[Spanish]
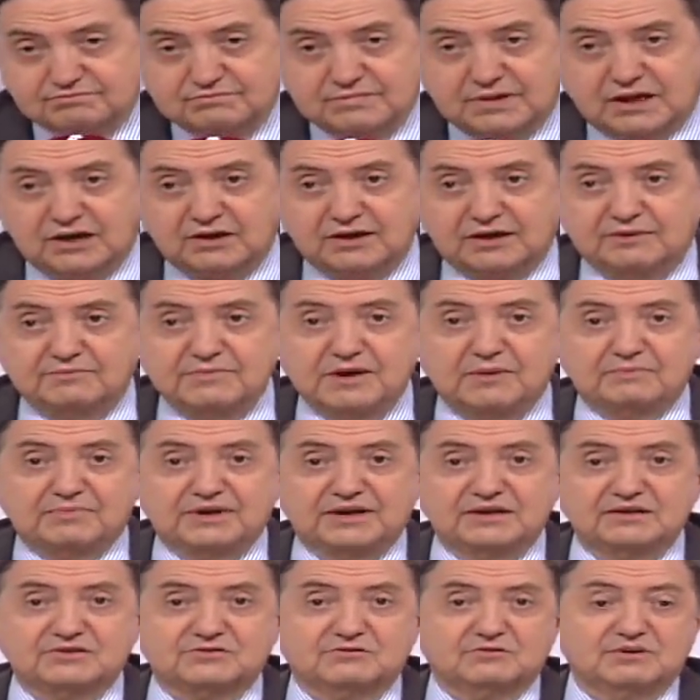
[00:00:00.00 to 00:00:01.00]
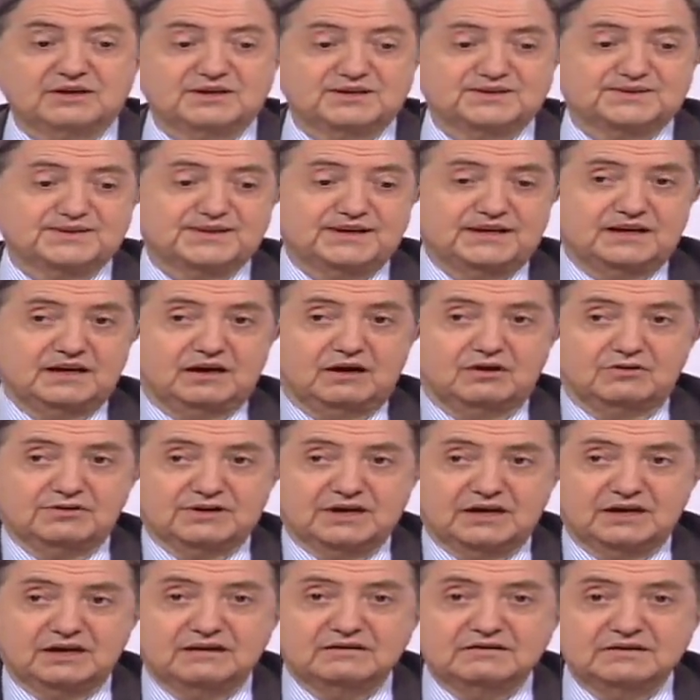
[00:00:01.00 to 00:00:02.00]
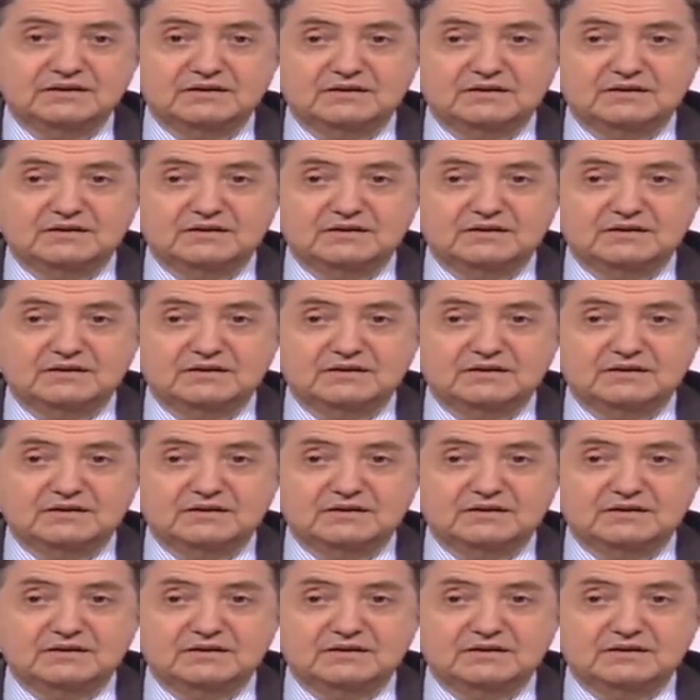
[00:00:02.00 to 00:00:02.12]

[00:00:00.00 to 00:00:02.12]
ahora me aparezco a este, ahora